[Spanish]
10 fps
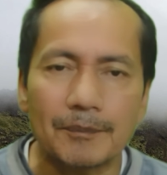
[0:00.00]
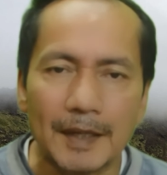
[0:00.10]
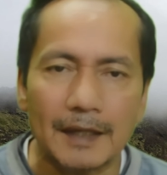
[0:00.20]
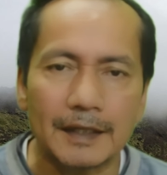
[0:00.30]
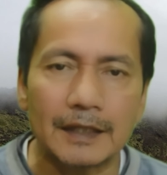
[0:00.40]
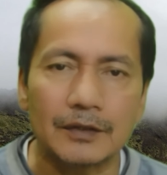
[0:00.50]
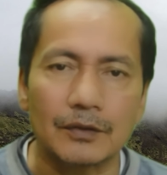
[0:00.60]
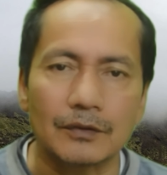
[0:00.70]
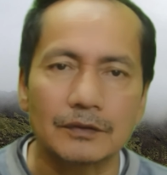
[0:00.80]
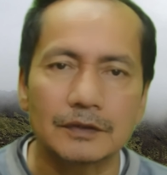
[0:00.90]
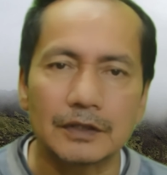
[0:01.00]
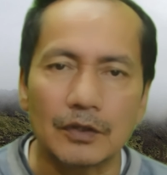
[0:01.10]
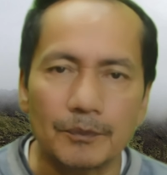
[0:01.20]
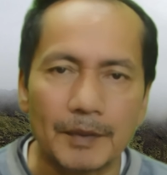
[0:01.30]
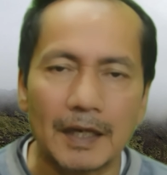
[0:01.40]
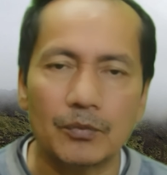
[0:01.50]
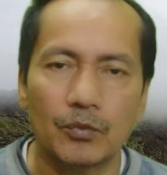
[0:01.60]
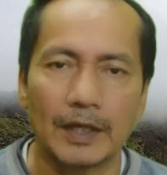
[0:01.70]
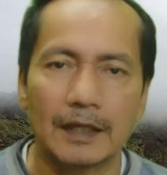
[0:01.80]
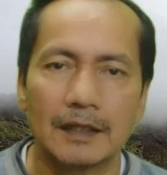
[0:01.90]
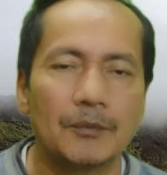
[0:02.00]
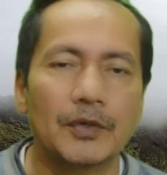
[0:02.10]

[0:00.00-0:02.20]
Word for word: para adentro, sino para afuera.